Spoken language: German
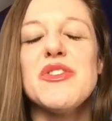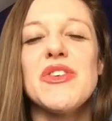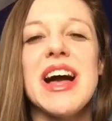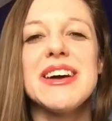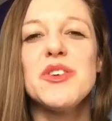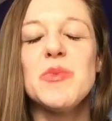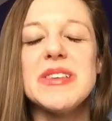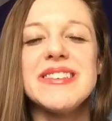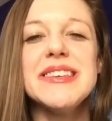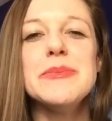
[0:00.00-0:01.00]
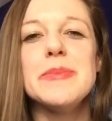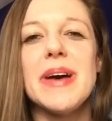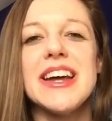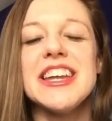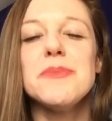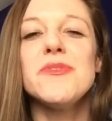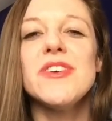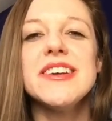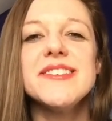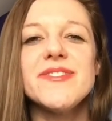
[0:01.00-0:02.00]
Frage Nummer 7. Ein
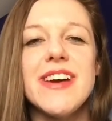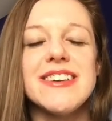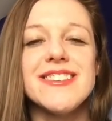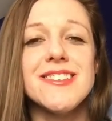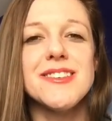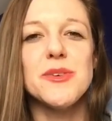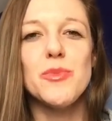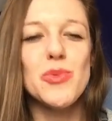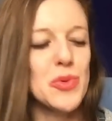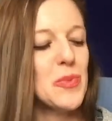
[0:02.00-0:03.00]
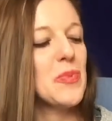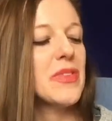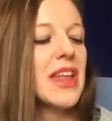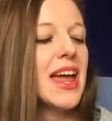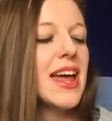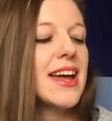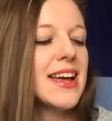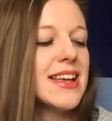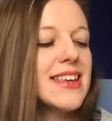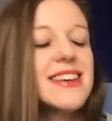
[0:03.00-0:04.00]
empfehlenswertes Debüt.
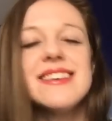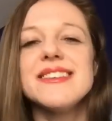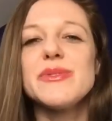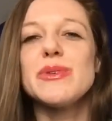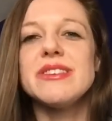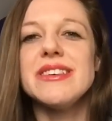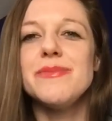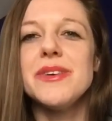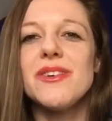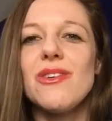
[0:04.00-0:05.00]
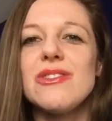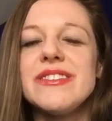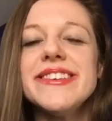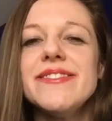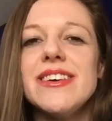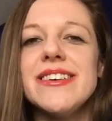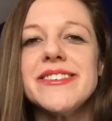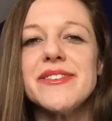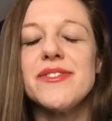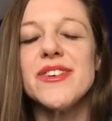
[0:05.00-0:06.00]
Hier suchte ich mir
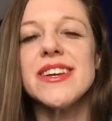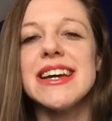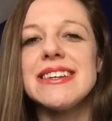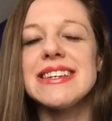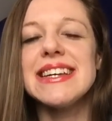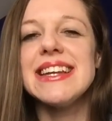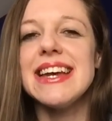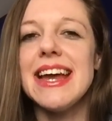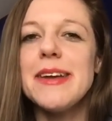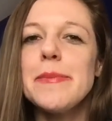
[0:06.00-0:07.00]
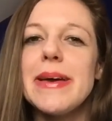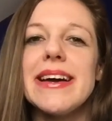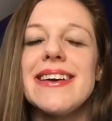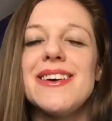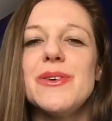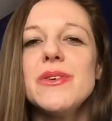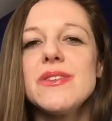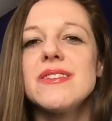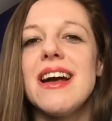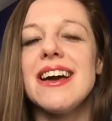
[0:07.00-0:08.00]
Krokodilwächter von Katrine Engberg
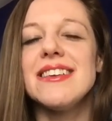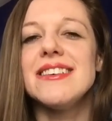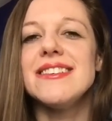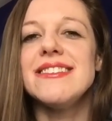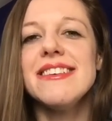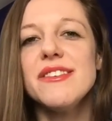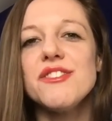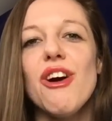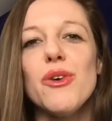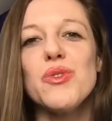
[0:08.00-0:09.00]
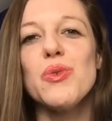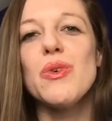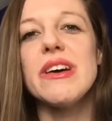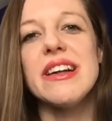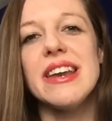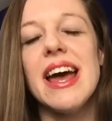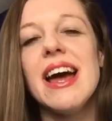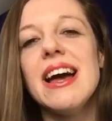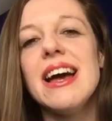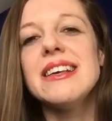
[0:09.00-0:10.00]
aus, eine dänische Autorin,
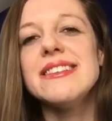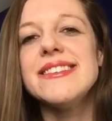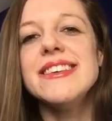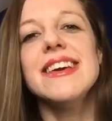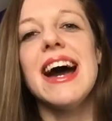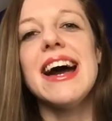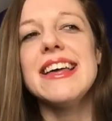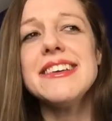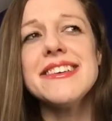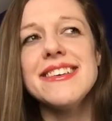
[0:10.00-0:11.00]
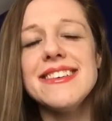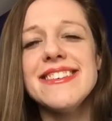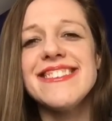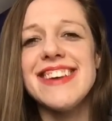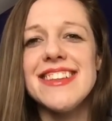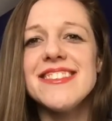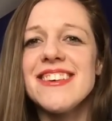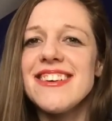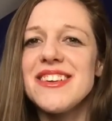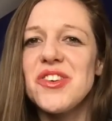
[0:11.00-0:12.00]
die eigentlich
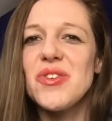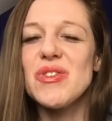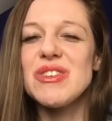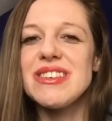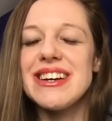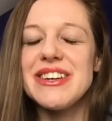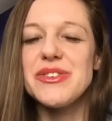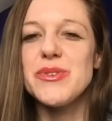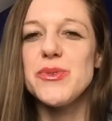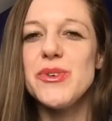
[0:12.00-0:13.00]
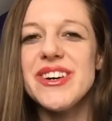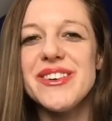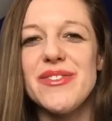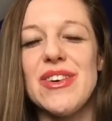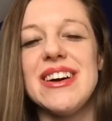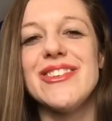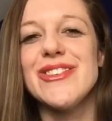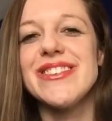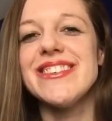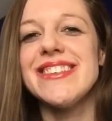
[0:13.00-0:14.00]
Tänzerin und Regisseurin war
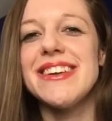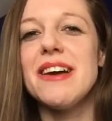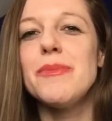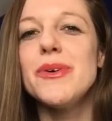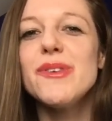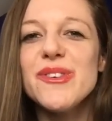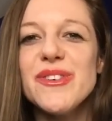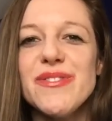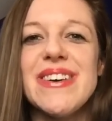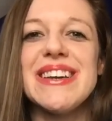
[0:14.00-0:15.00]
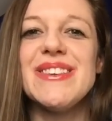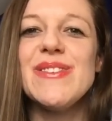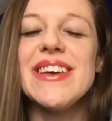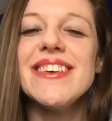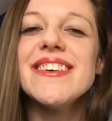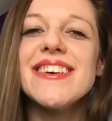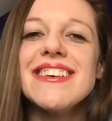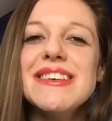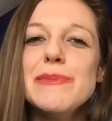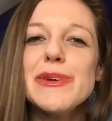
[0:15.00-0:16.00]
und sich dann aber irgendwann wegen ihrer
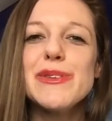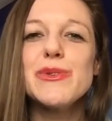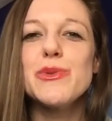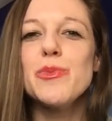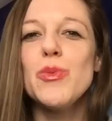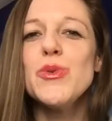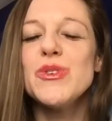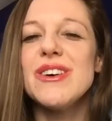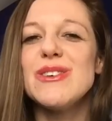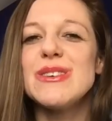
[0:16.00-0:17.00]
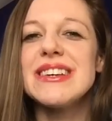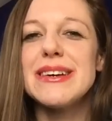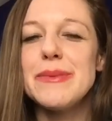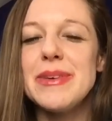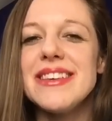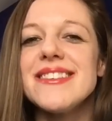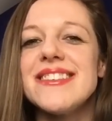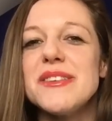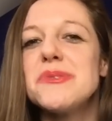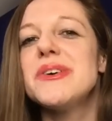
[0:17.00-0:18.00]
Liebe zu Büchern und Krimis
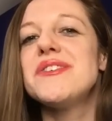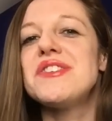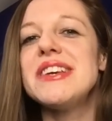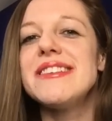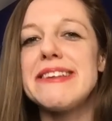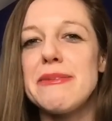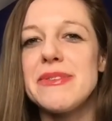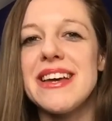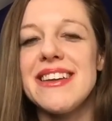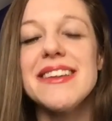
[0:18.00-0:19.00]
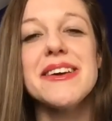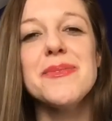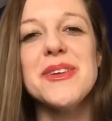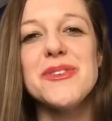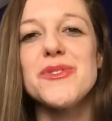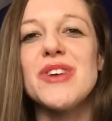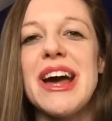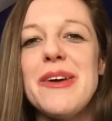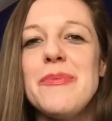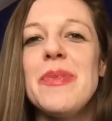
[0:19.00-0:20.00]
dazu entschied, selbst einen Krimi zu
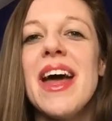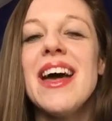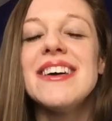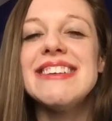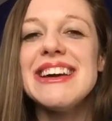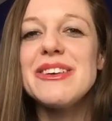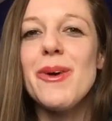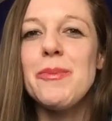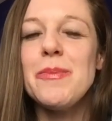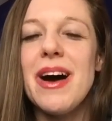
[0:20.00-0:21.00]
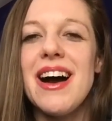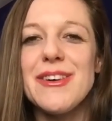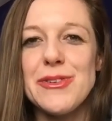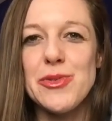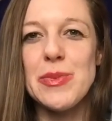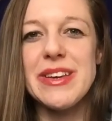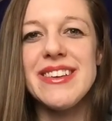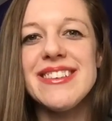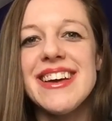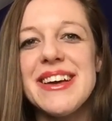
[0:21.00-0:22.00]
schreiben, der in Kopenhagen
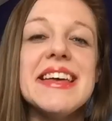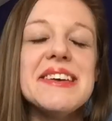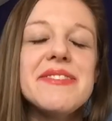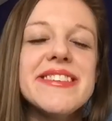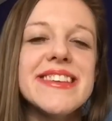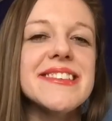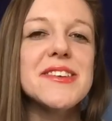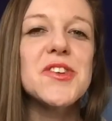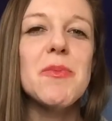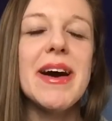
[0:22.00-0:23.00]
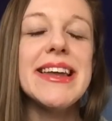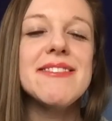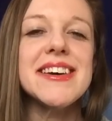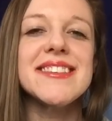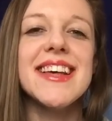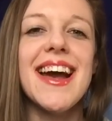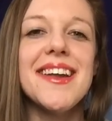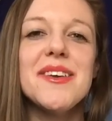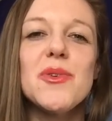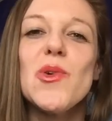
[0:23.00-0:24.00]
spielt. Ihr wisst, dass ich normalerweise
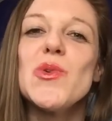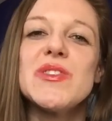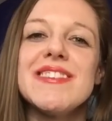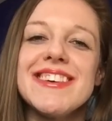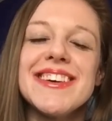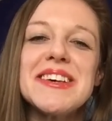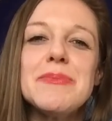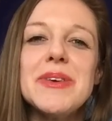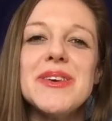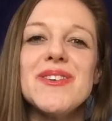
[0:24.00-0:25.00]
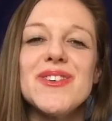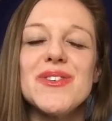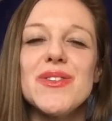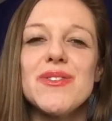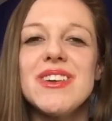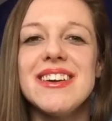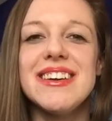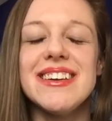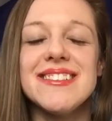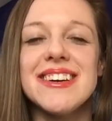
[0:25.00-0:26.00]
keine große Krimi- und
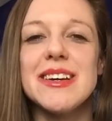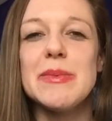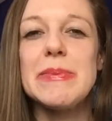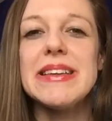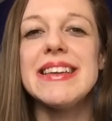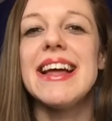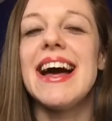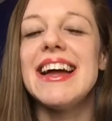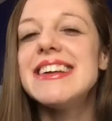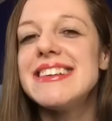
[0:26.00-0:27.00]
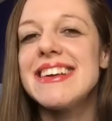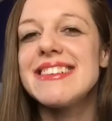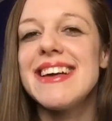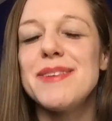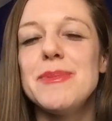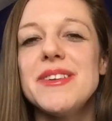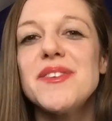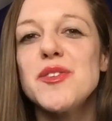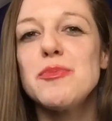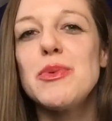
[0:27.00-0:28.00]
Thrillerleserin bin. Allerdings hat mir
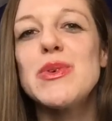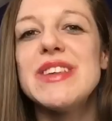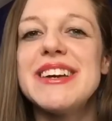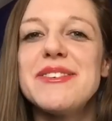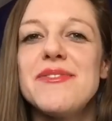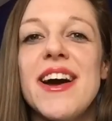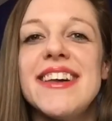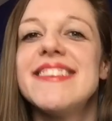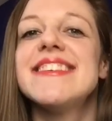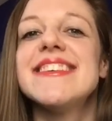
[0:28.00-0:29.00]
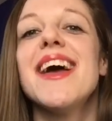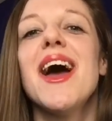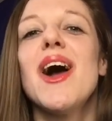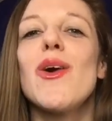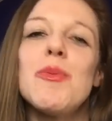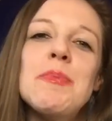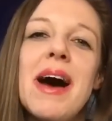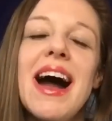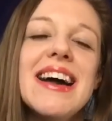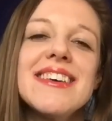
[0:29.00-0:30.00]
dieses Buch sehr gefallen, denn
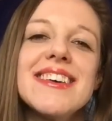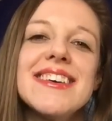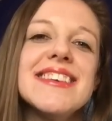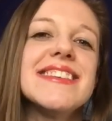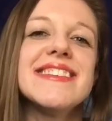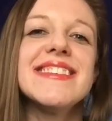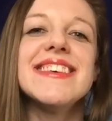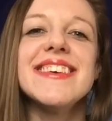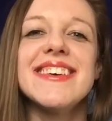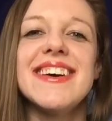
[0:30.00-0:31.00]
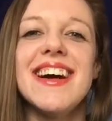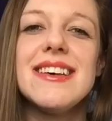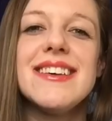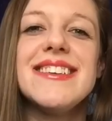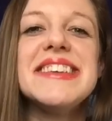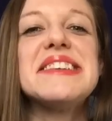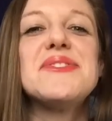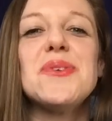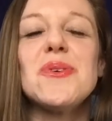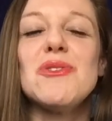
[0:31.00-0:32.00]
Kopenhagen ist hier nicht
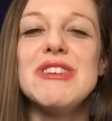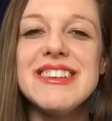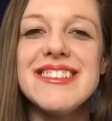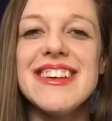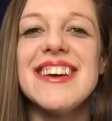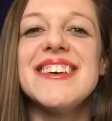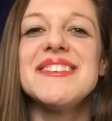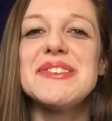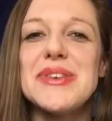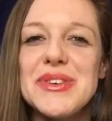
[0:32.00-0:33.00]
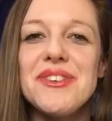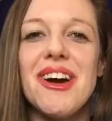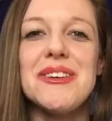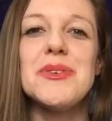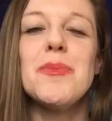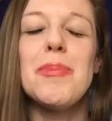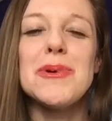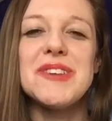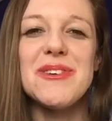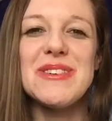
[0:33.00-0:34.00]
nur Kulisse, sondern
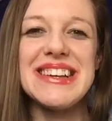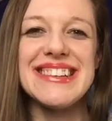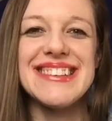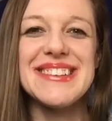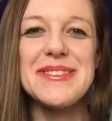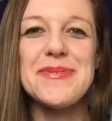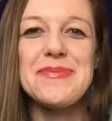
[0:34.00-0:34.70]
Protagonist.